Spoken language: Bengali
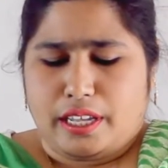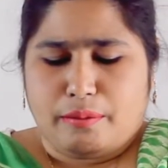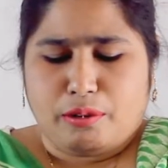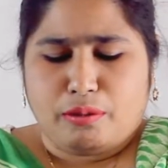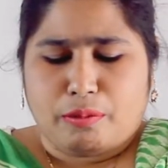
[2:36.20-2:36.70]

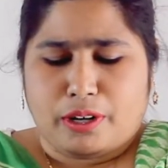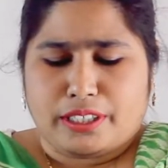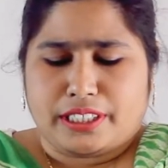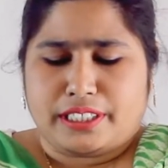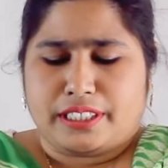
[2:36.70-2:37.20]
এবং
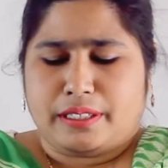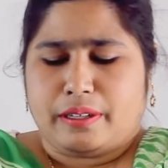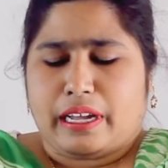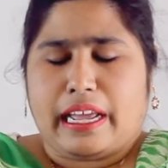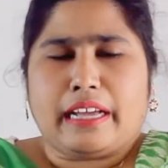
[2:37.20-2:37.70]
বলা যায় যে
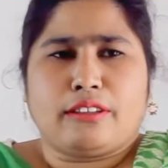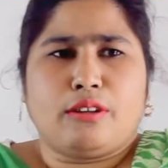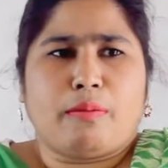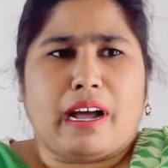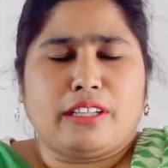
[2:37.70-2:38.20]

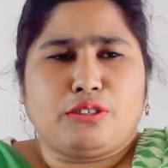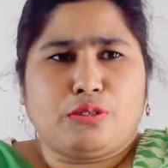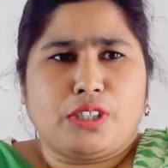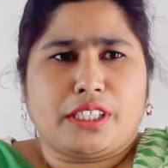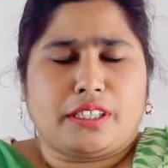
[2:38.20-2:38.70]
একদম
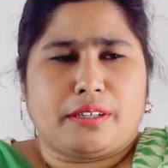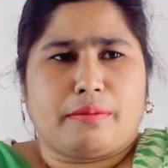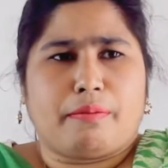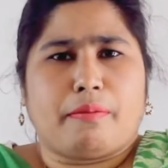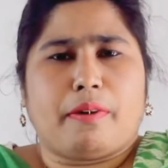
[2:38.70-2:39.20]
আঞ্চলিক
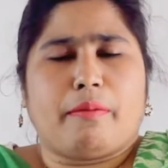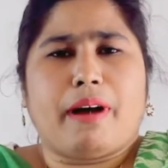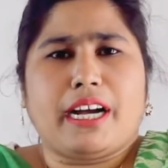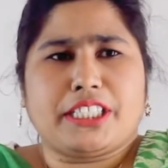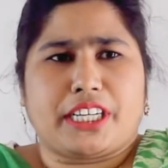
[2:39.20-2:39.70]

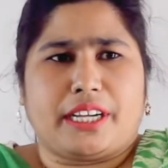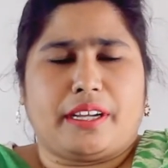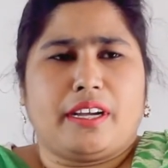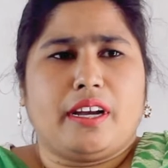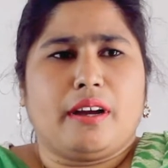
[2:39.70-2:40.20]
ভাষায়
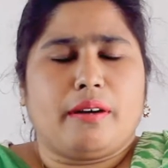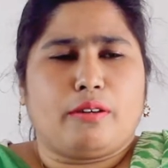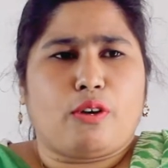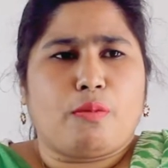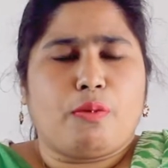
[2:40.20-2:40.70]

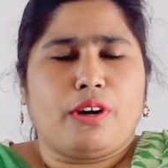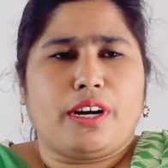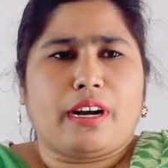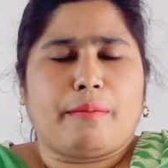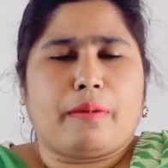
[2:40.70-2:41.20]

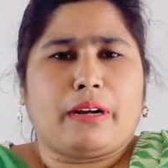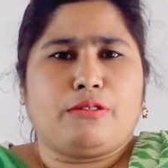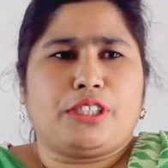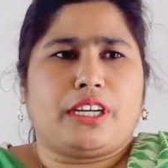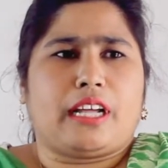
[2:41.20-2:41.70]
রংপুরের
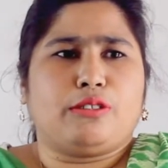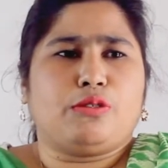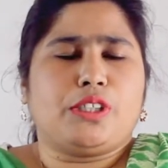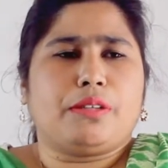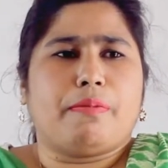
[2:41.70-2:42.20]
মানুষের
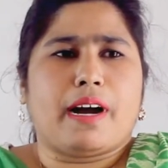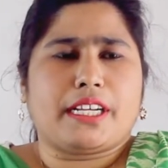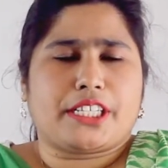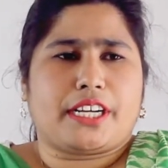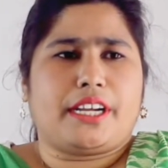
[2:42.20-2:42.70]
আঞ্চলিক
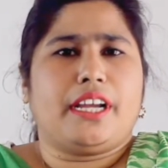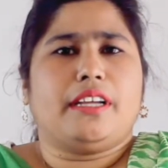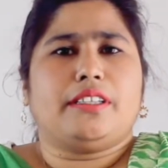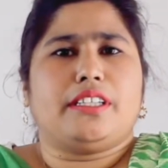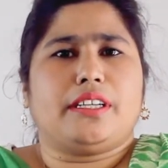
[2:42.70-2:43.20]
ভাষায়
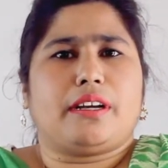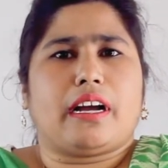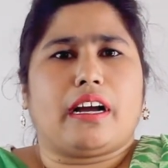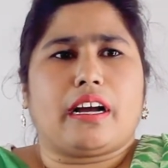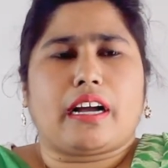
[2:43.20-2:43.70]
তিনি
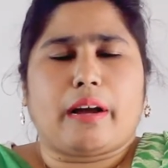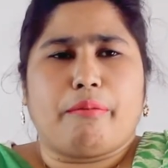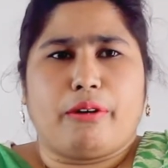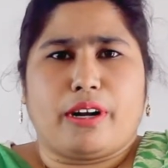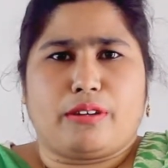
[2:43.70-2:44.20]

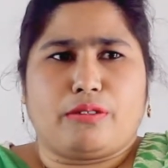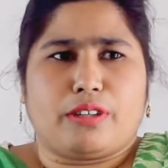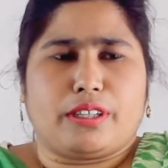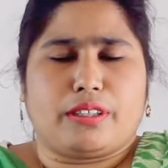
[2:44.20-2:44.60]
কাব্যনাটক